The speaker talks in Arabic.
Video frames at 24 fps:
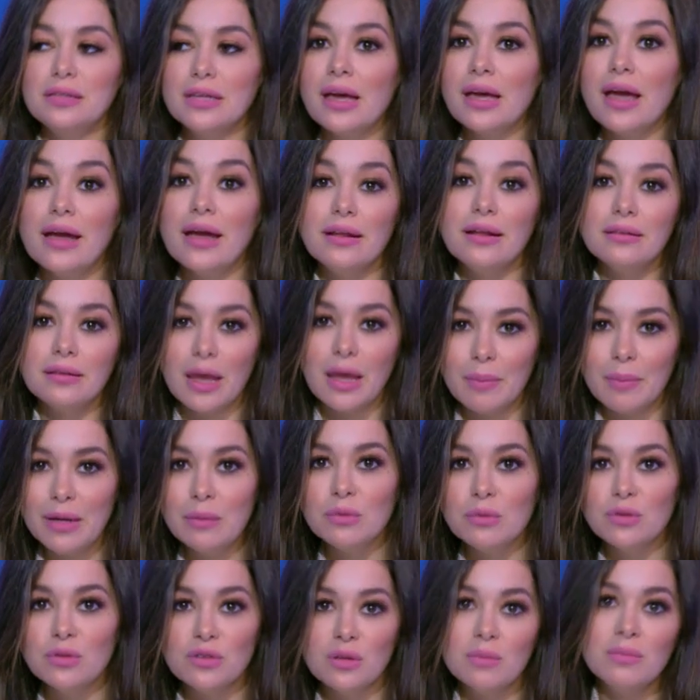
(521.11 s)
دي كانت
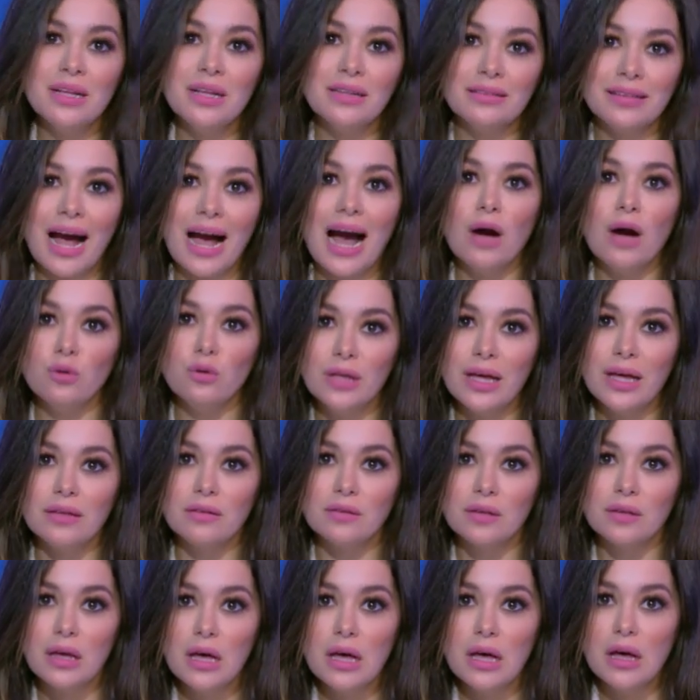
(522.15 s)
كمان من ضمن
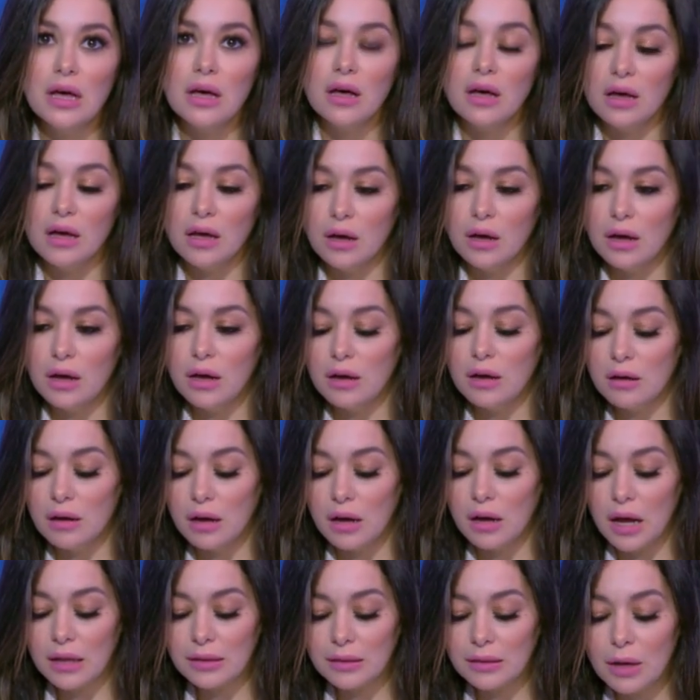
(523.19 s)
التعهدات
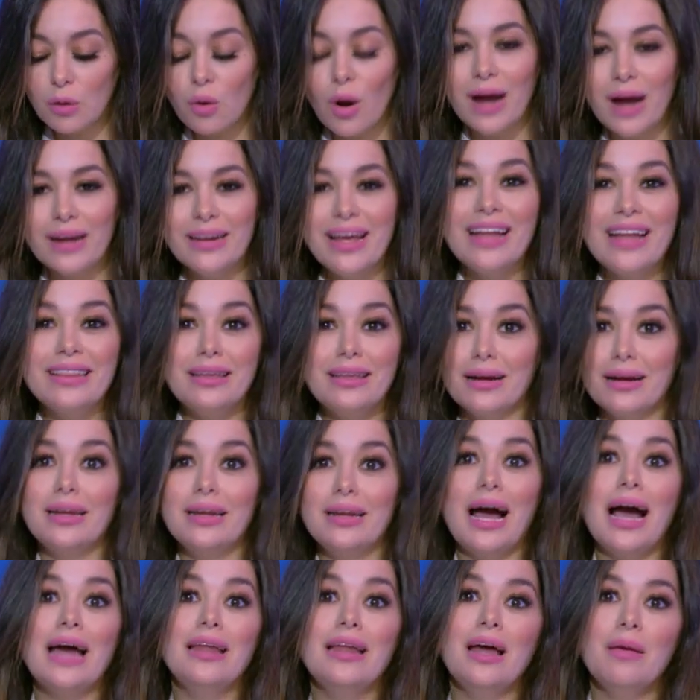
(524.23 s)
آه، اطلقوا عليها
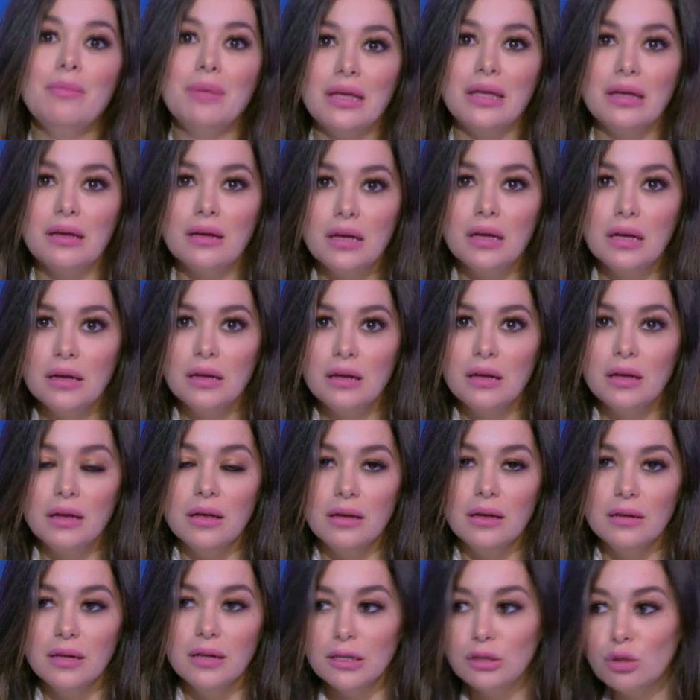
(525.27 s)
الدرع العالمي
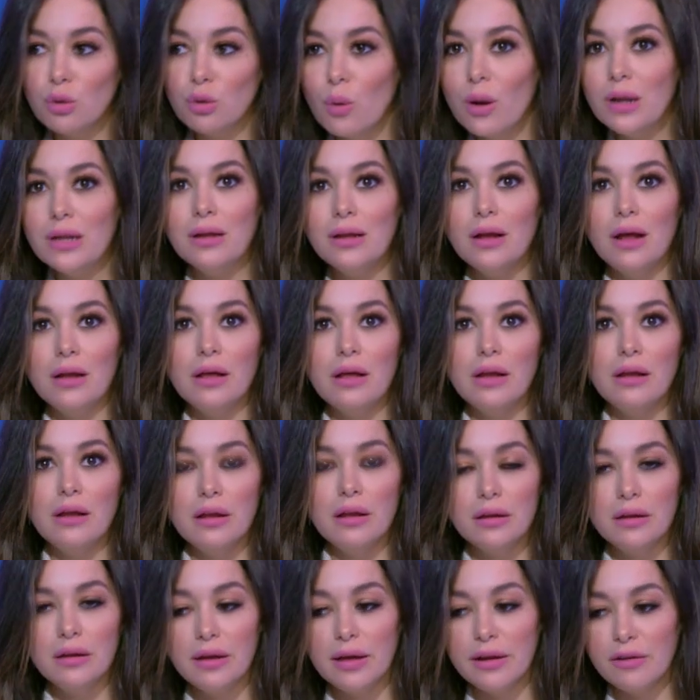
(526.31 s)
آه، للدول
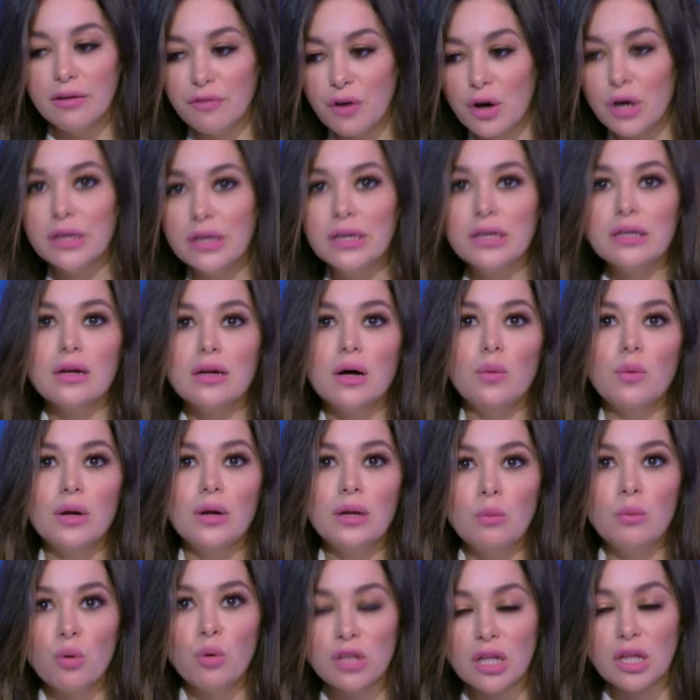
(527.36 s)
الفقيره
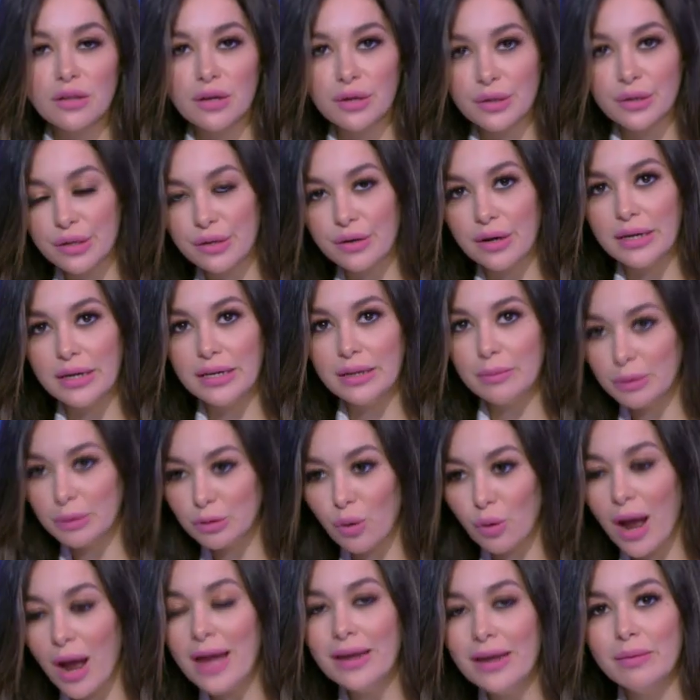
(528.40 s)
والمتضرره اللي
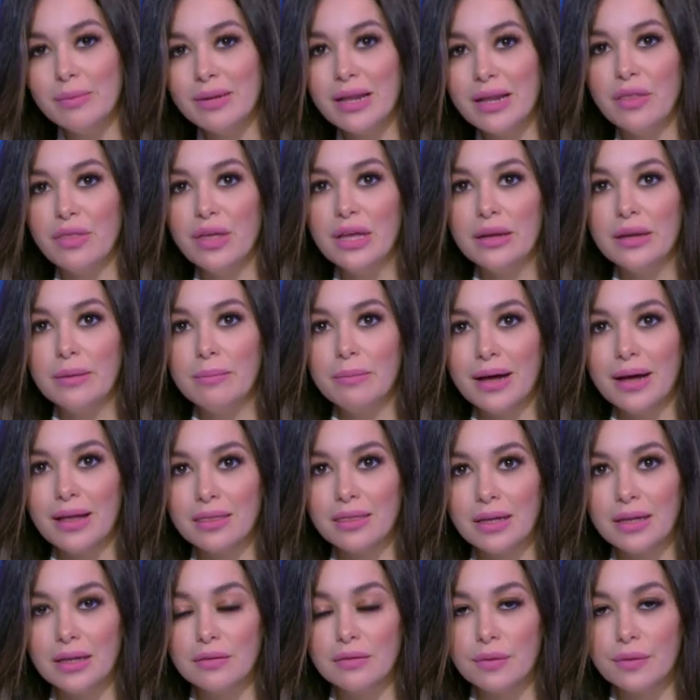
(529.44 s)
بتعاني من هذه
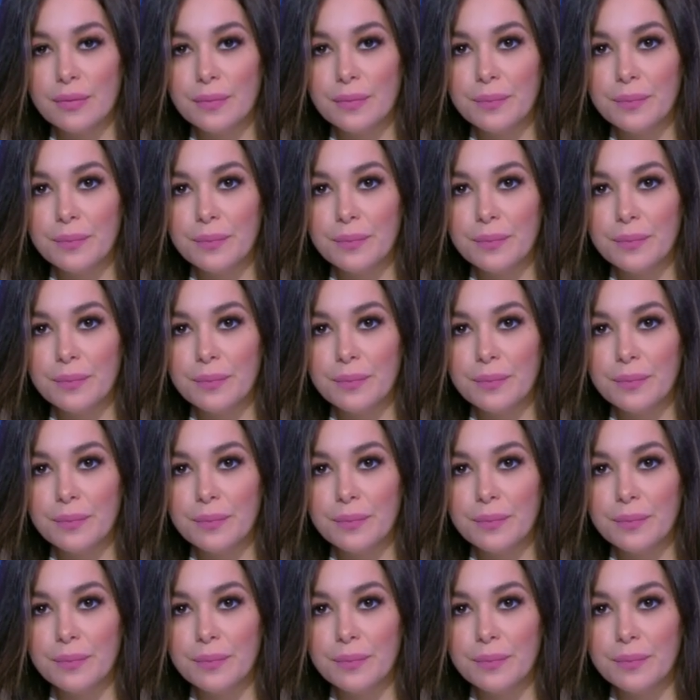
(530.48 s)
الانبعاثات